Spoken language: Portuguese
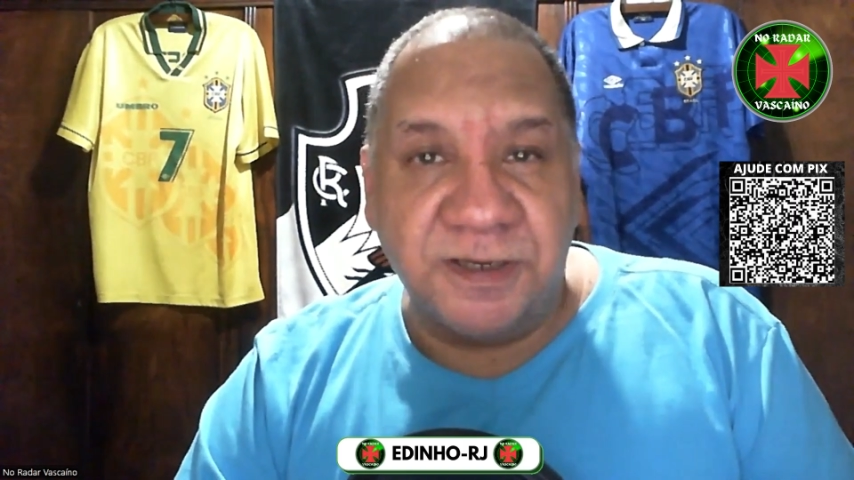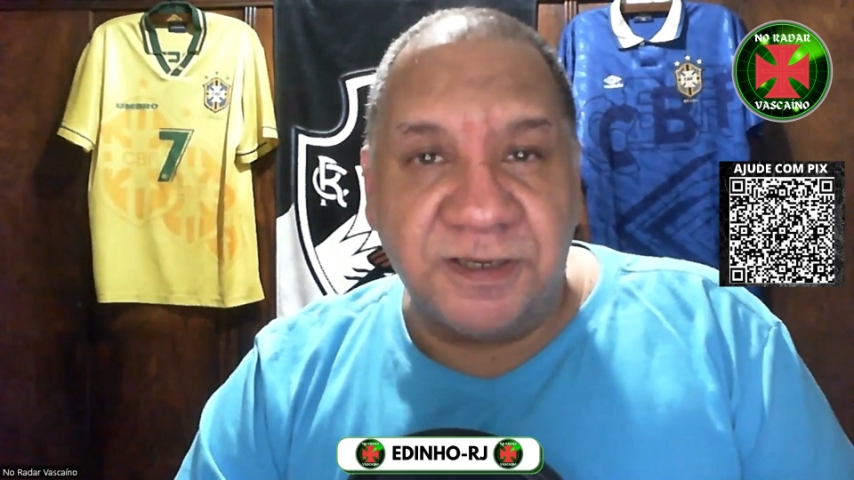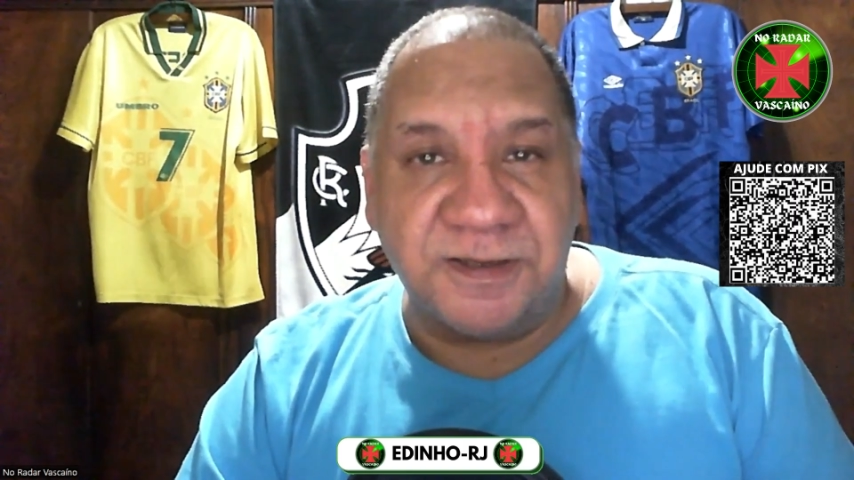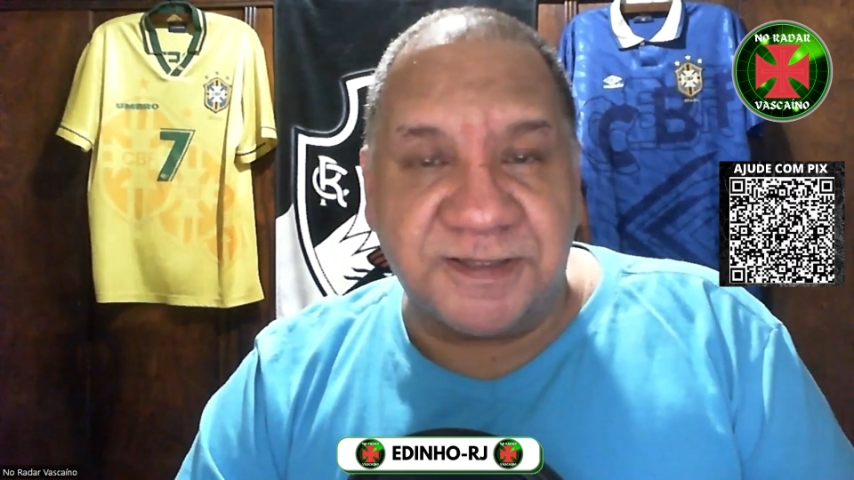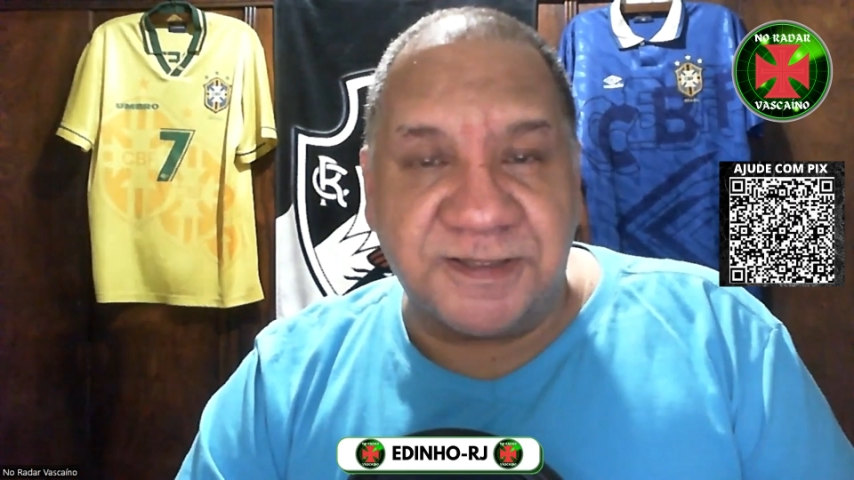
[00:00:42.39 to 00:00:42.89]

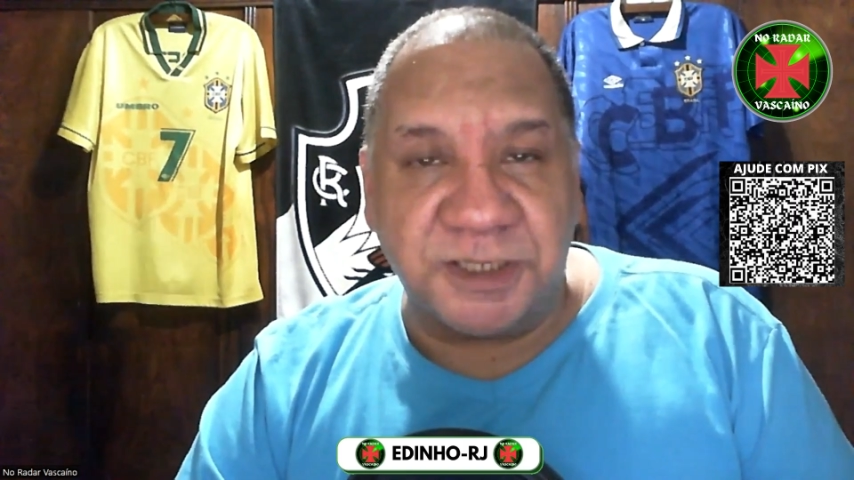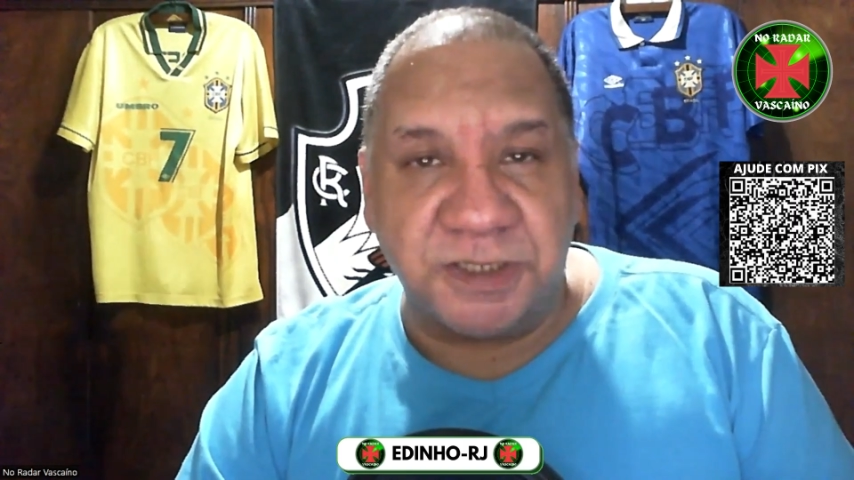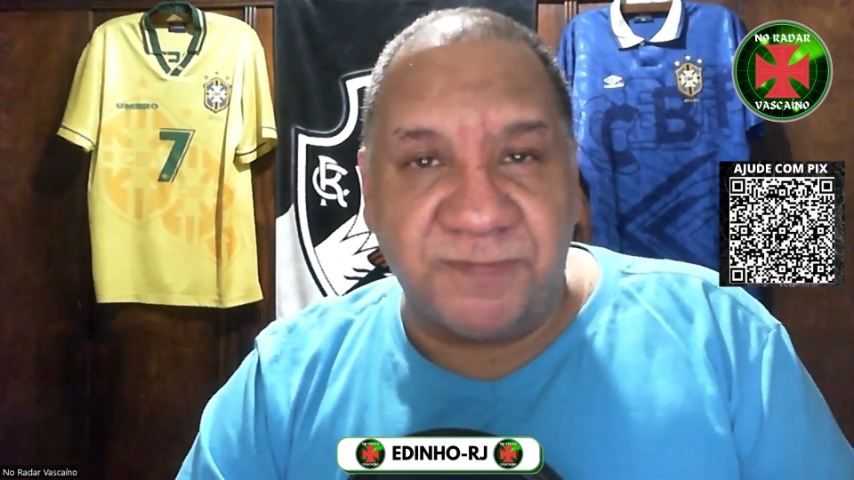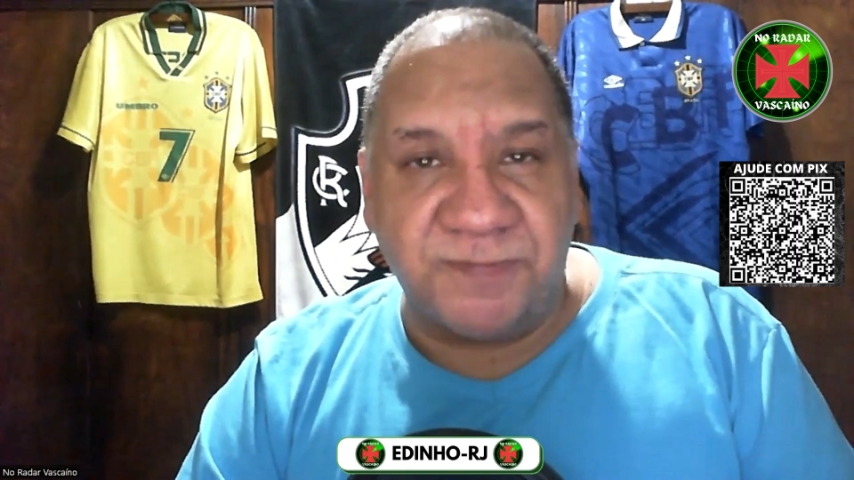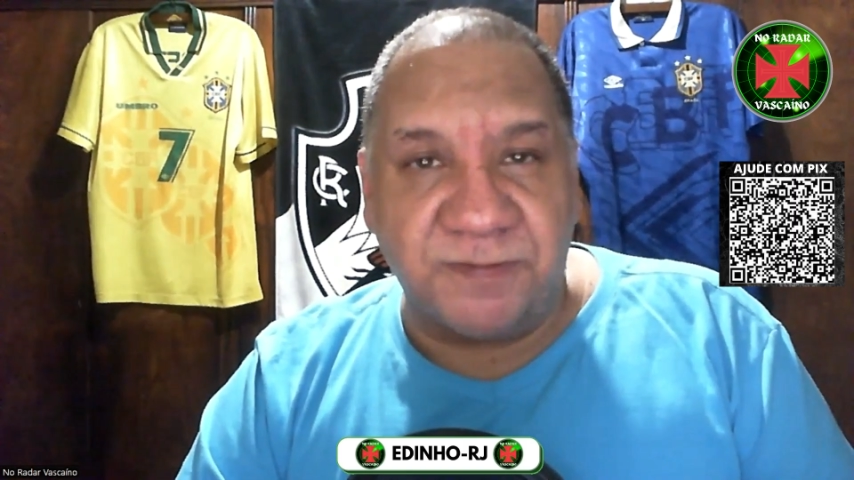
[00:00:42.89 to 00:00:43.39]
e
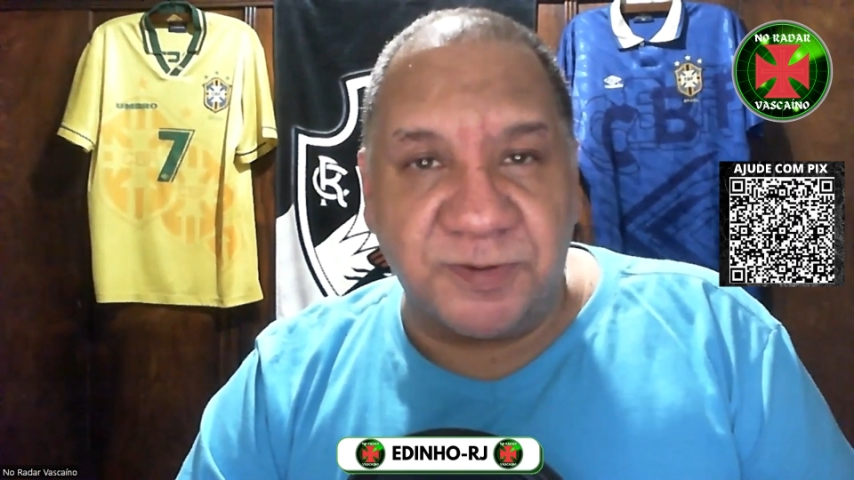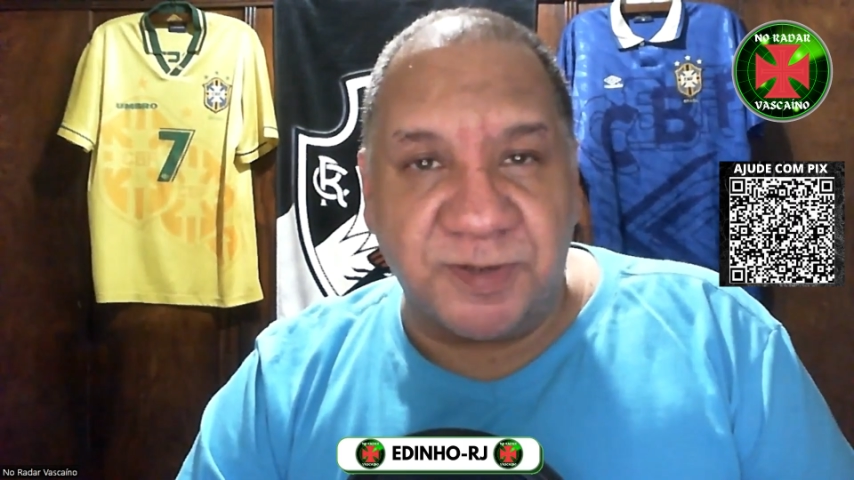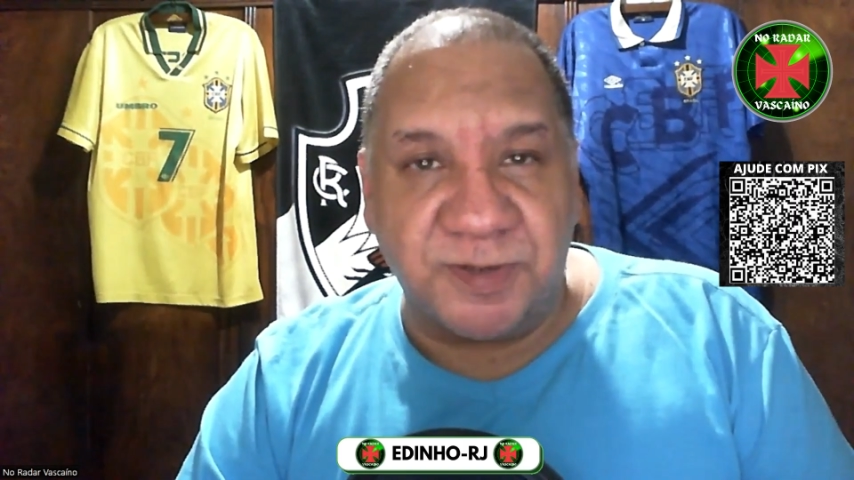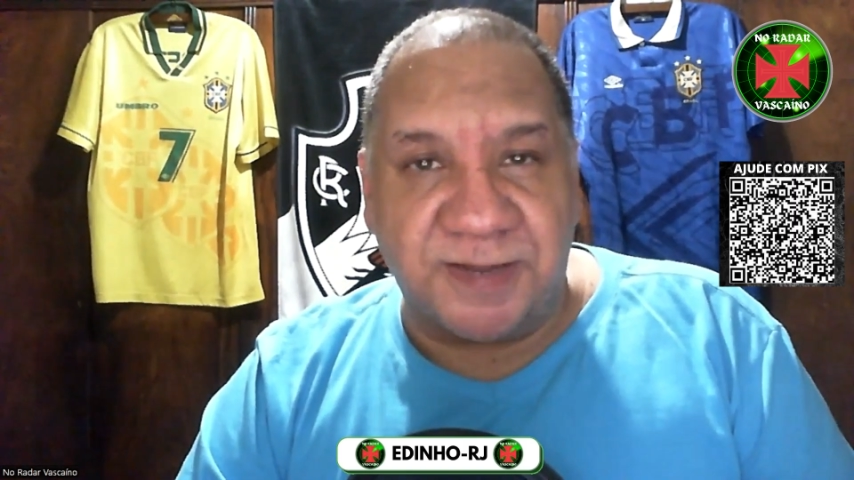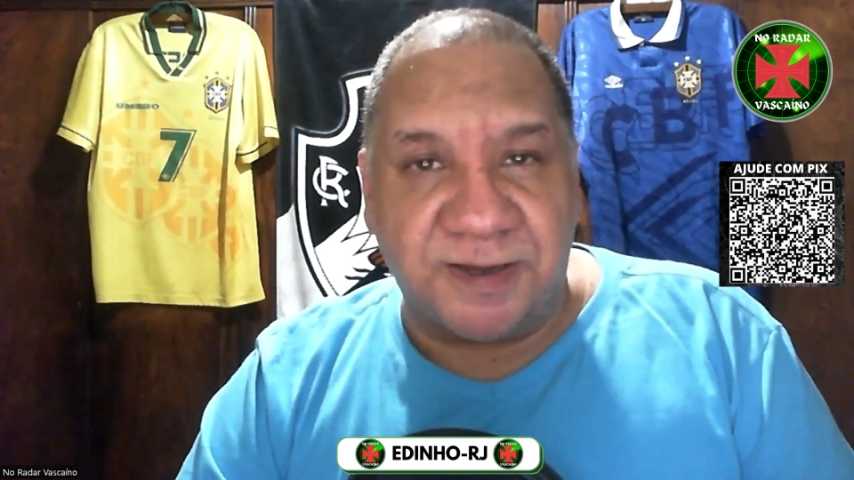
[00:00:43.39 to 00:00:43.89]
seja membro
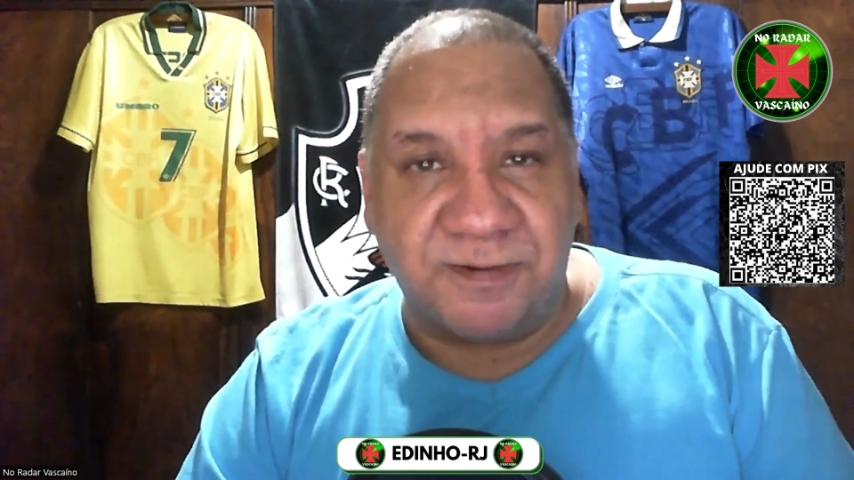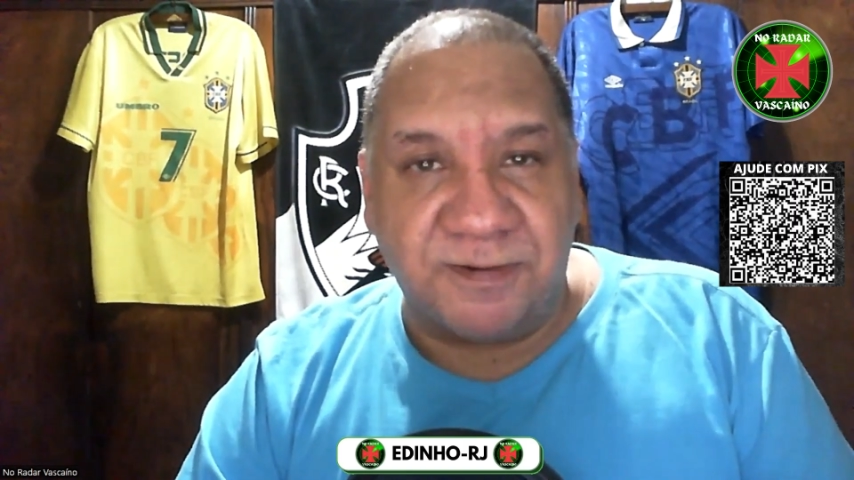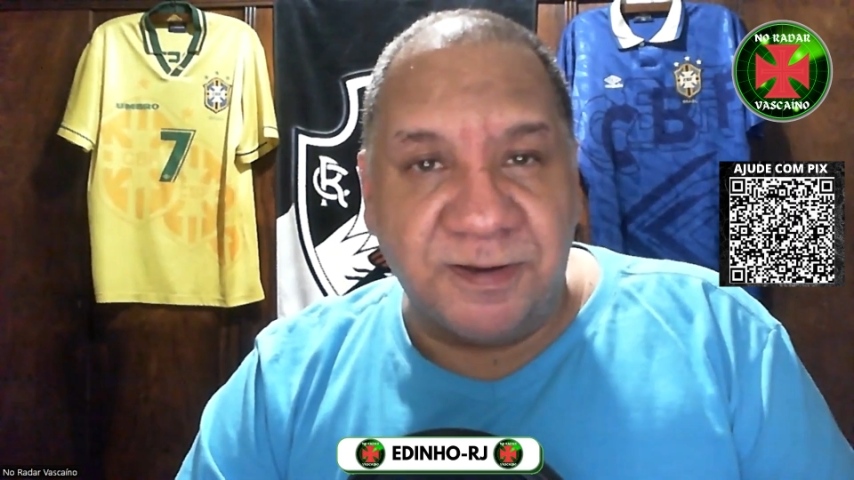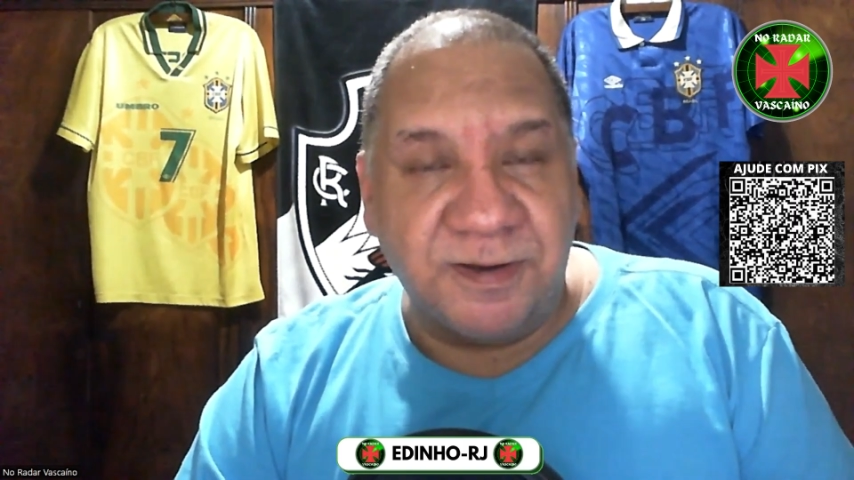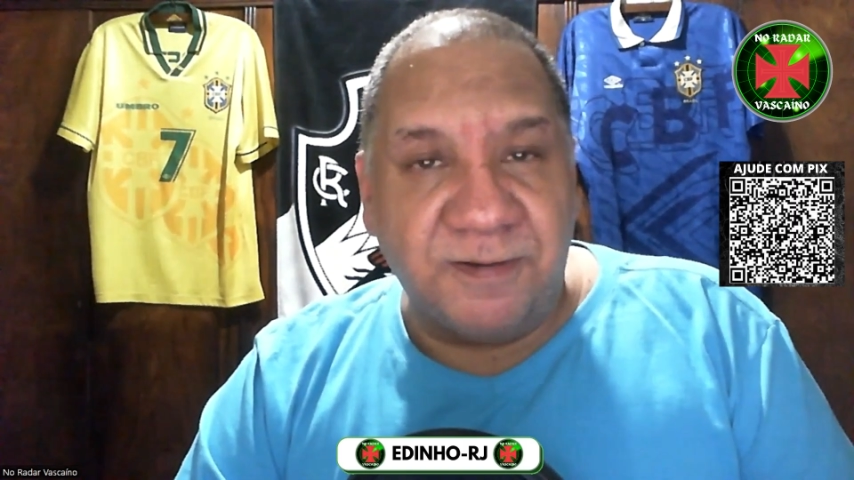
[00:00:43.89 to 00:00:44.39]
do canal.